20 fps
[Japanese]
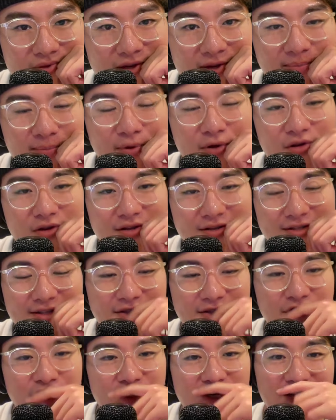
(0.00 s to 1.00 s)
Pull out the
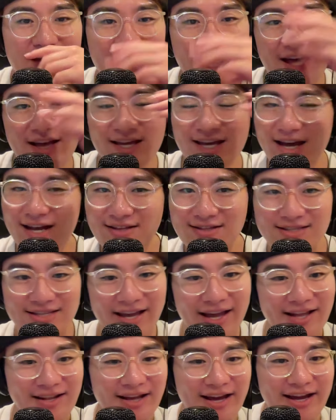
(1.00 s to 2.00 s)
trigger, I got
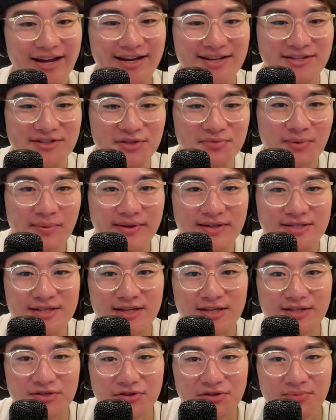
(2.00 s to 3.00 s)
that! はい、発音もめっちゃ
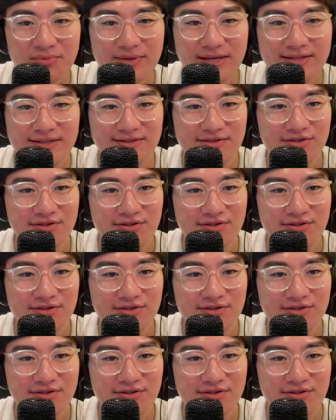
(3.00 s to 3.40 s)
いいぞ、富安。